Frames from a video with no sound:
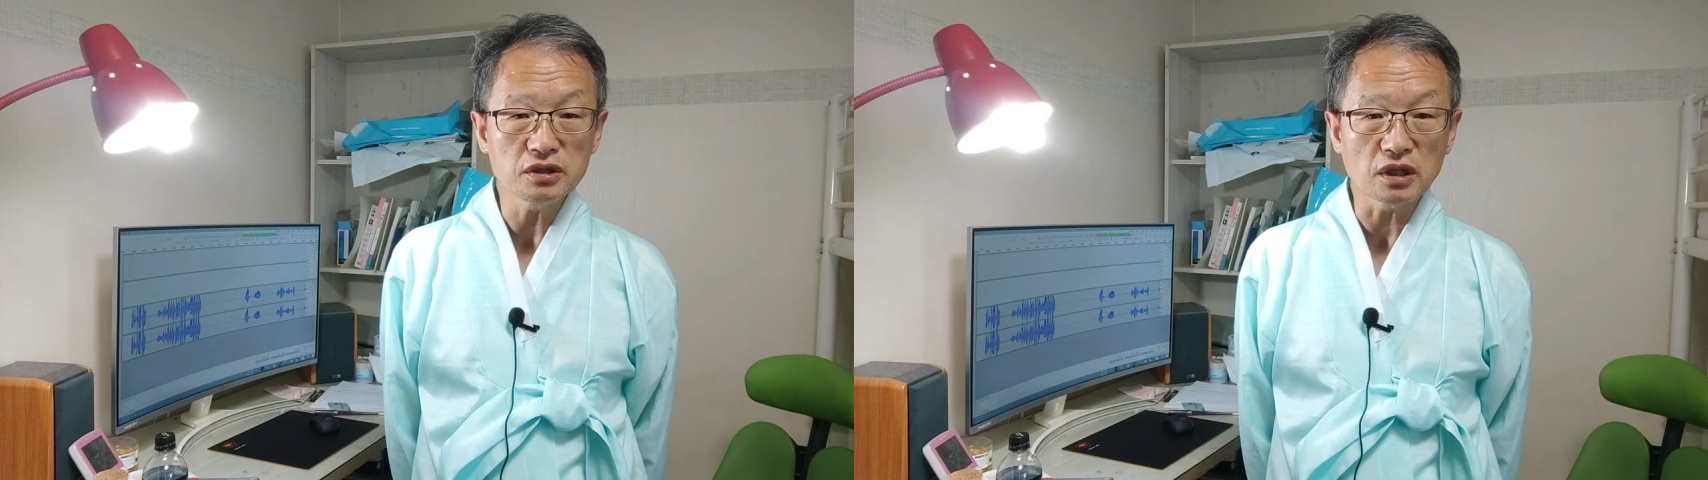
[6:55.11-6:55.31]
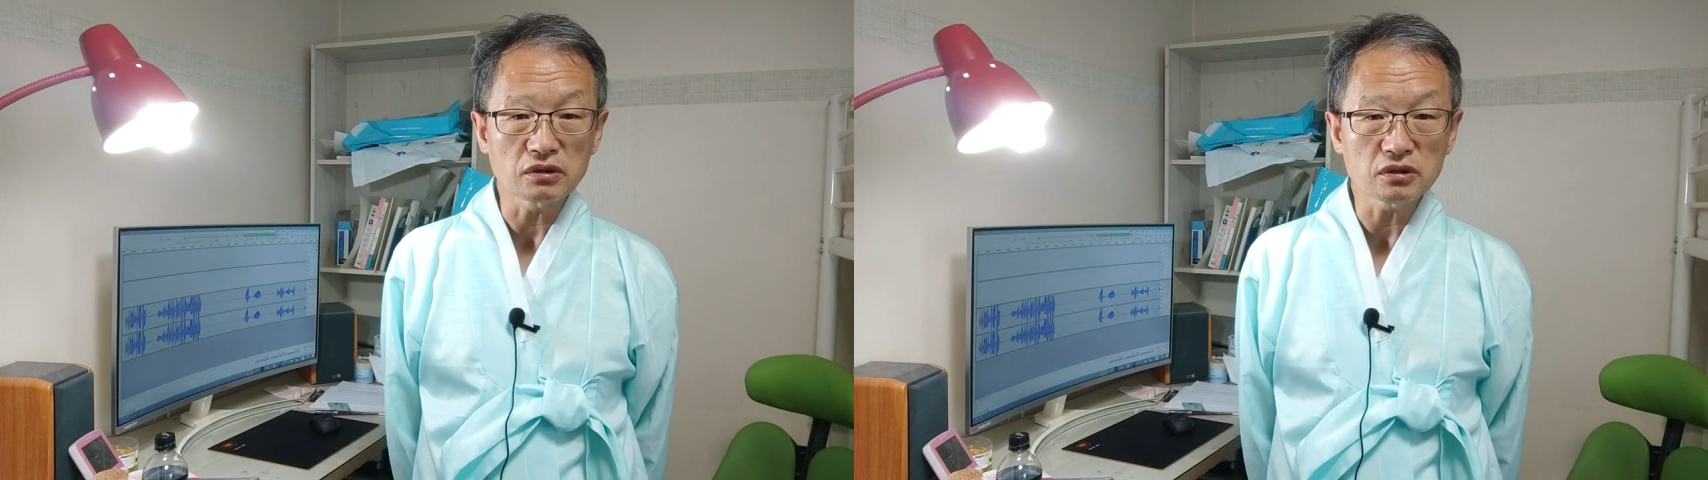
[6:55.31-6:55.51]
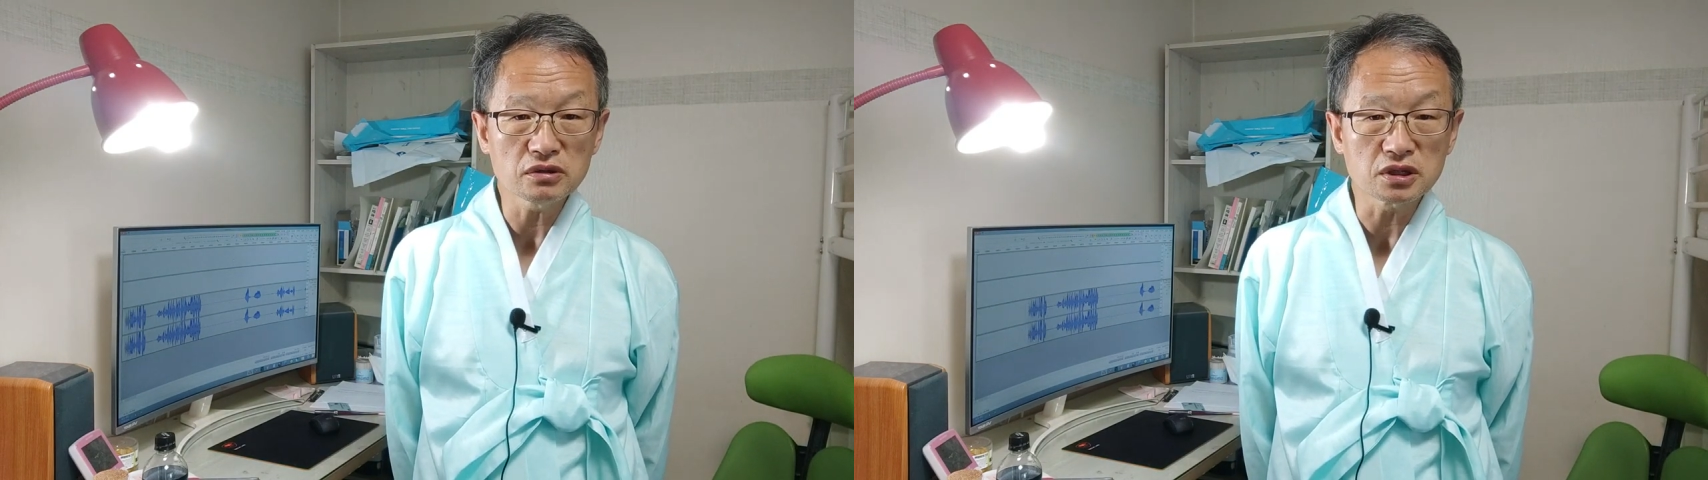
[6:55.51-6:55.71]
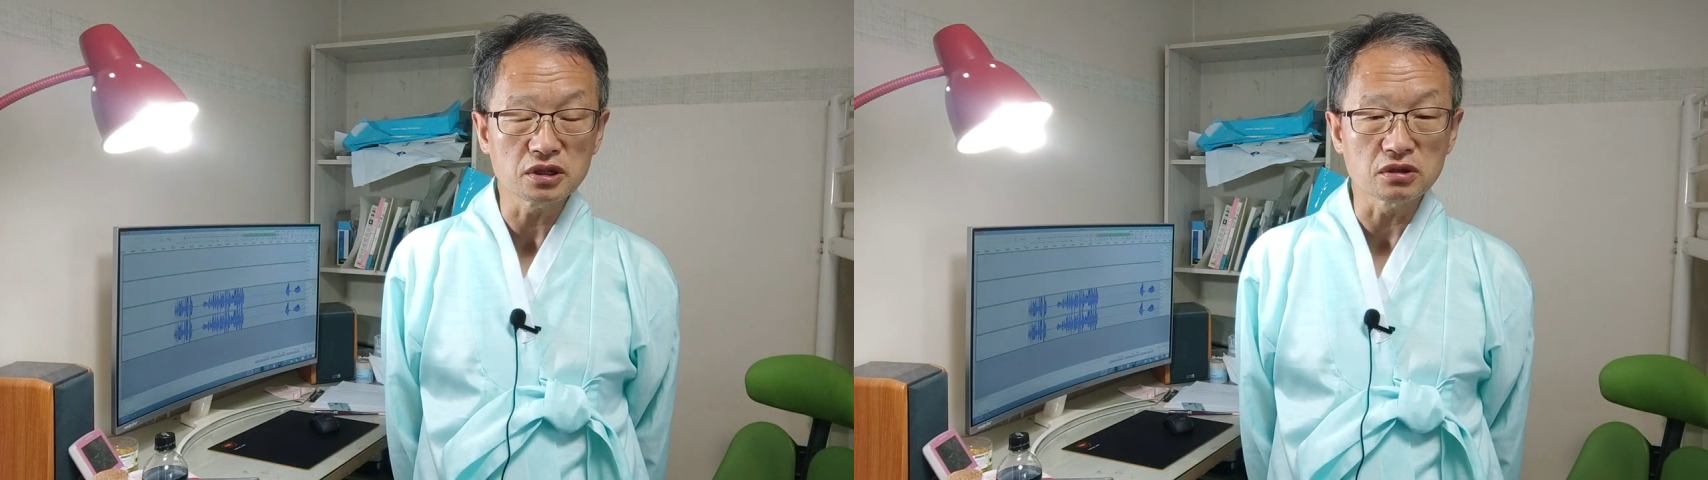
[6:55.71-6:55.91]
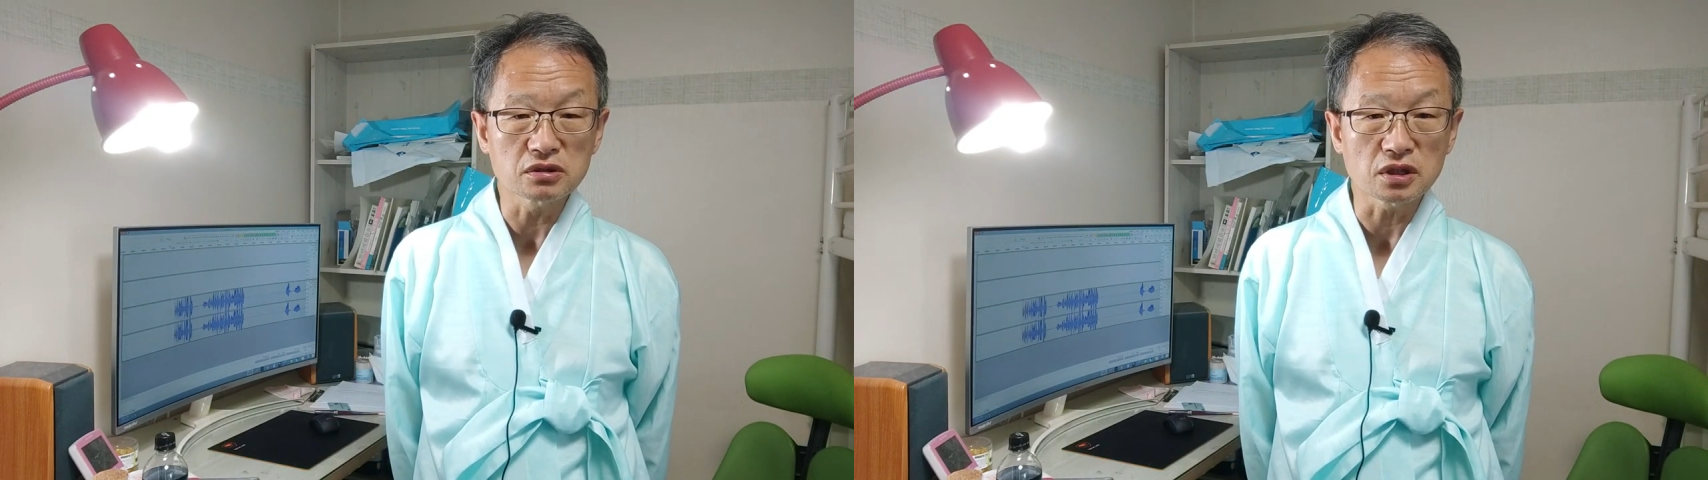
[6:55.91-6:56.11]
있다는 건
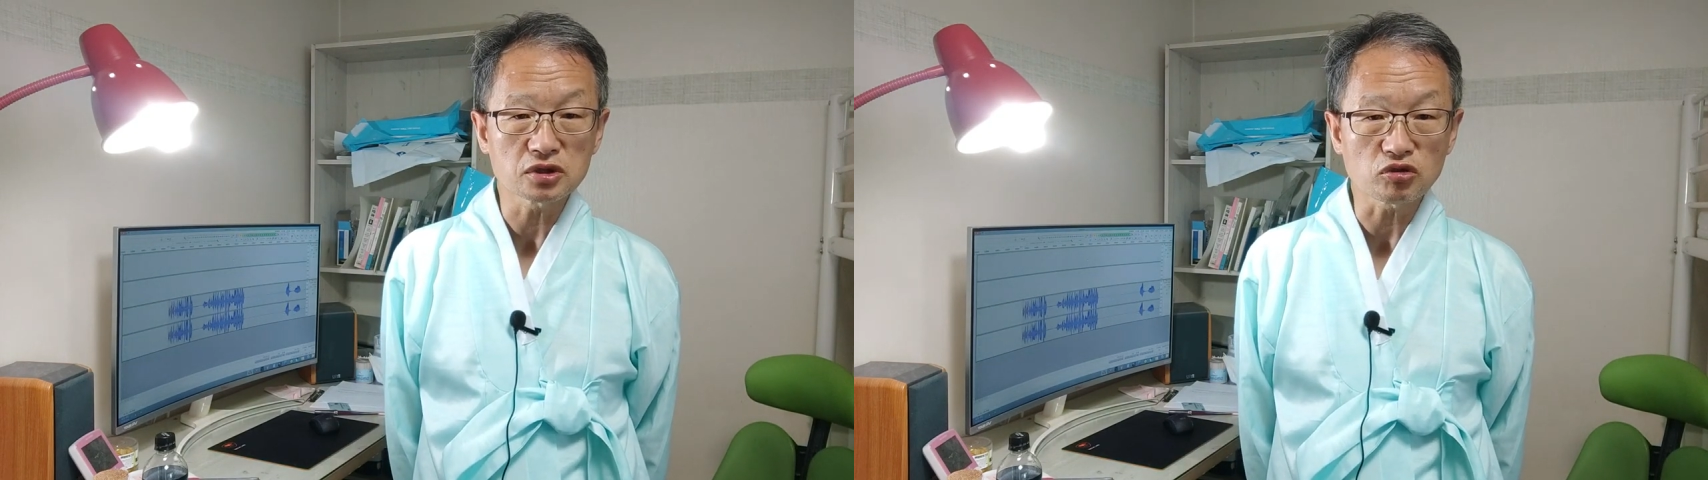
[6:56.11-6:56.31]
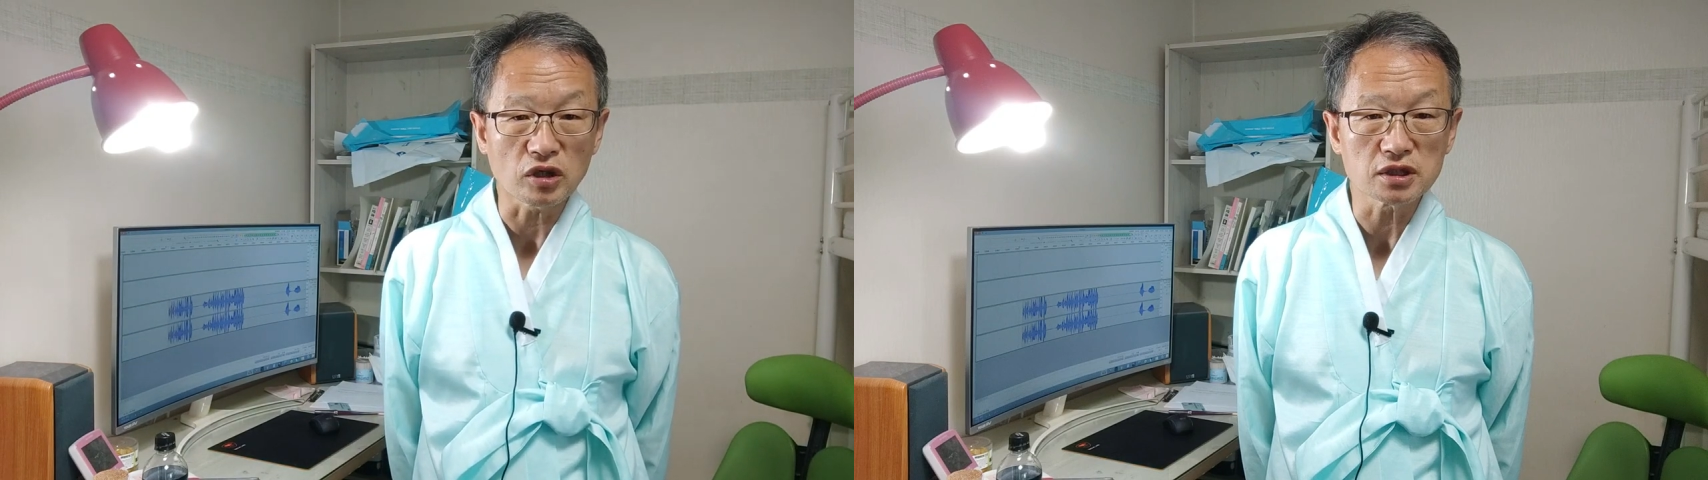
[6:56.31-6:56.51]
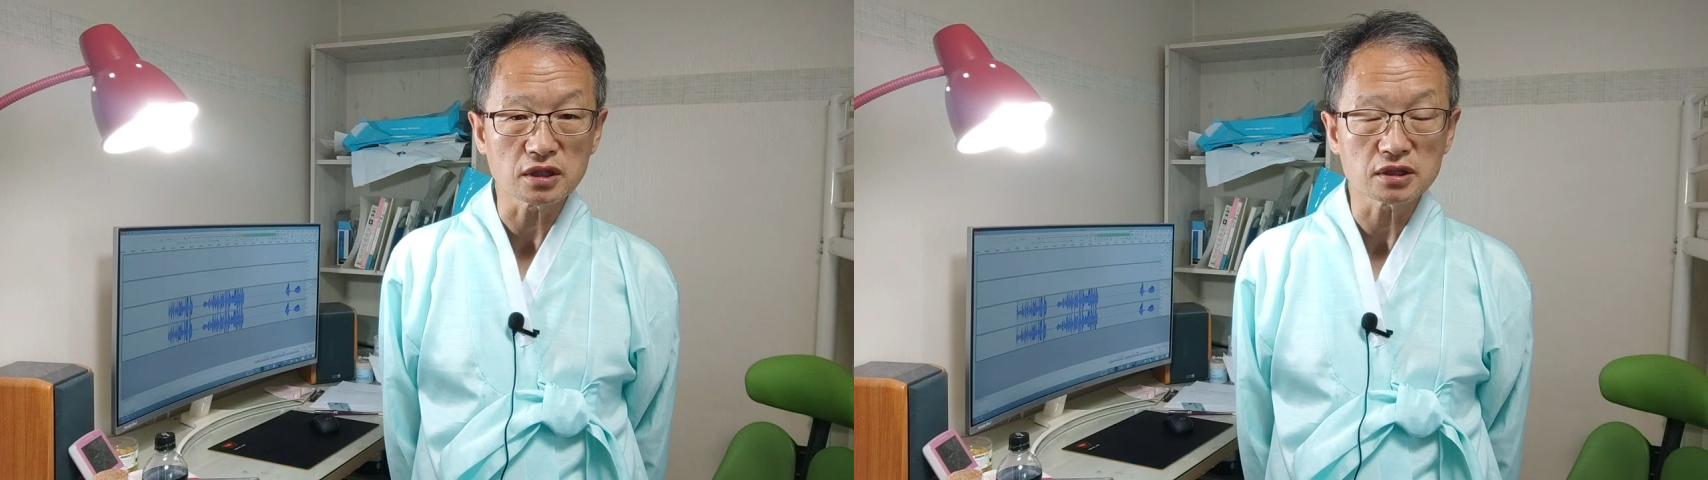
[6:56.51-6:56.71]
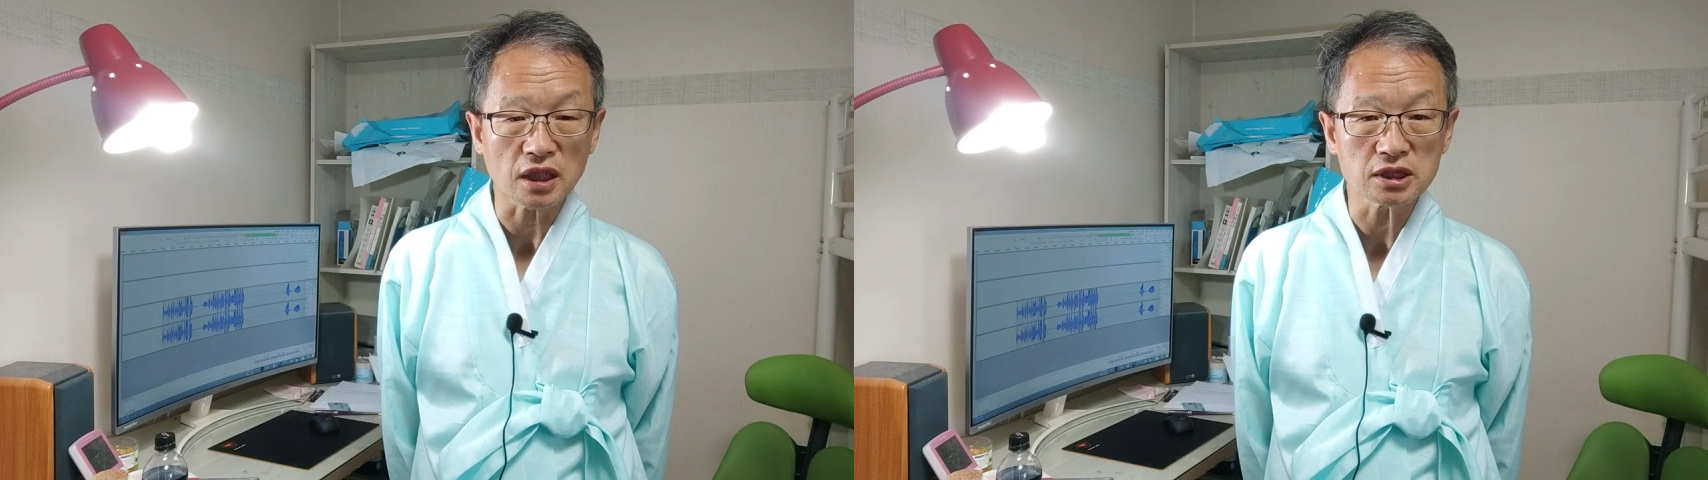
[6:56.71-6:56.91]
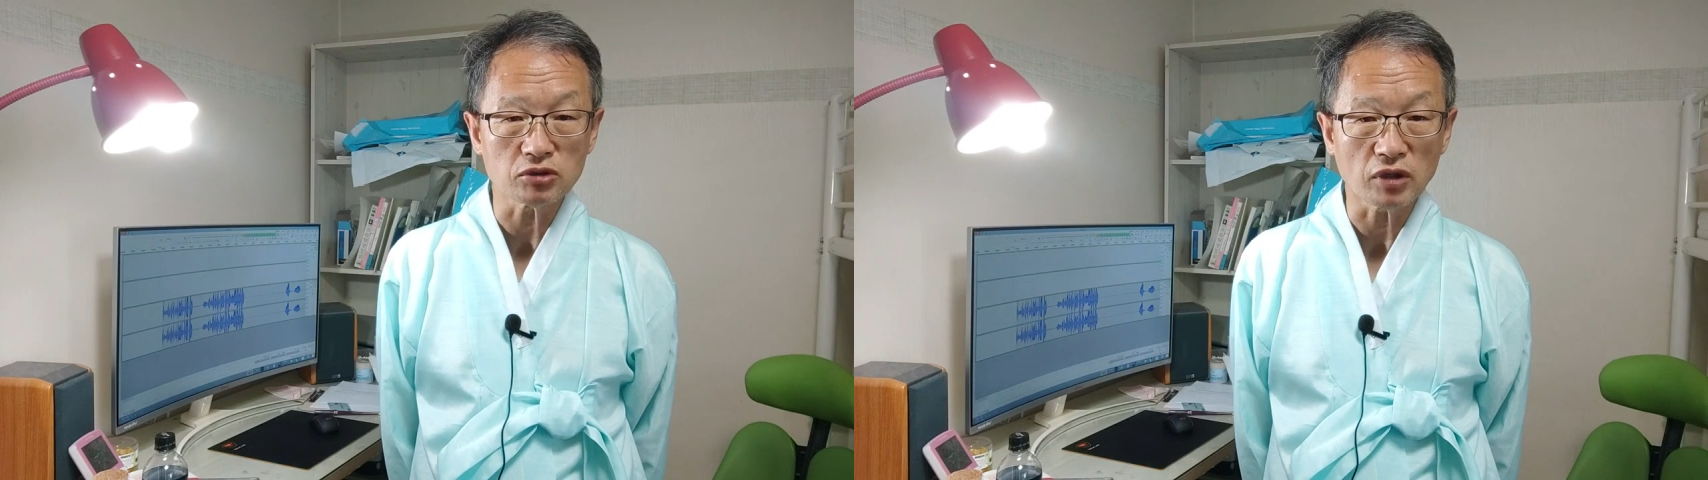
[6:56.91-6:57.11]

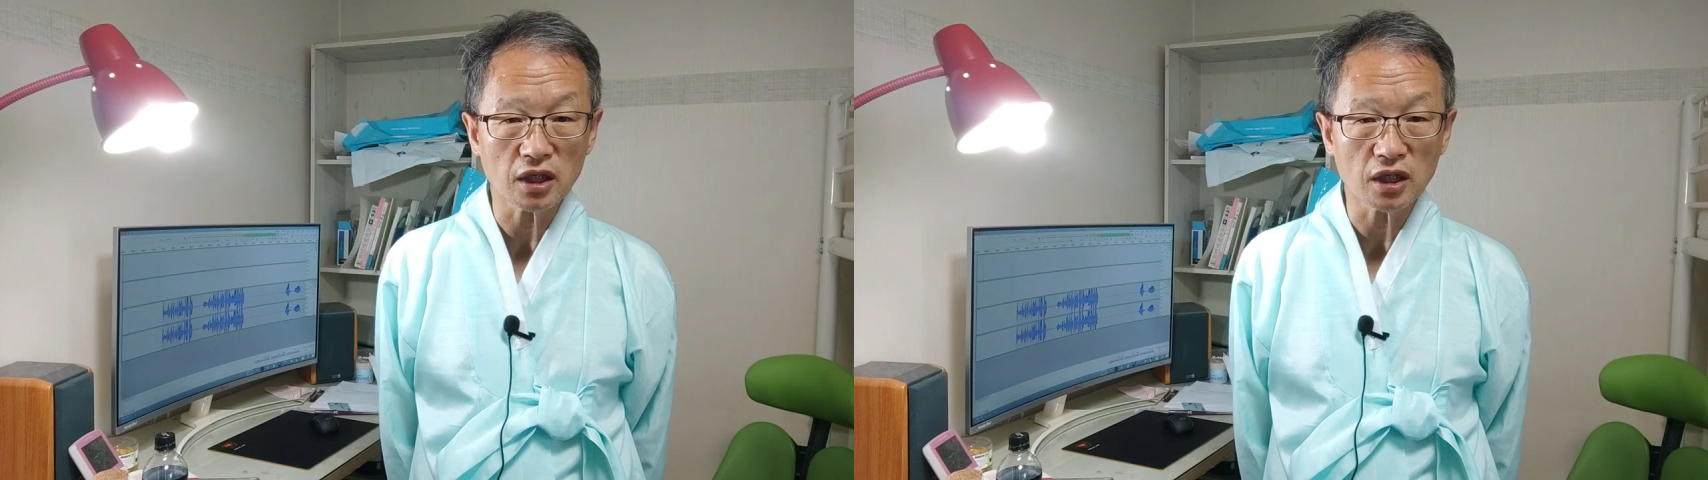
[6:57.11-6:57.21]
기정사실화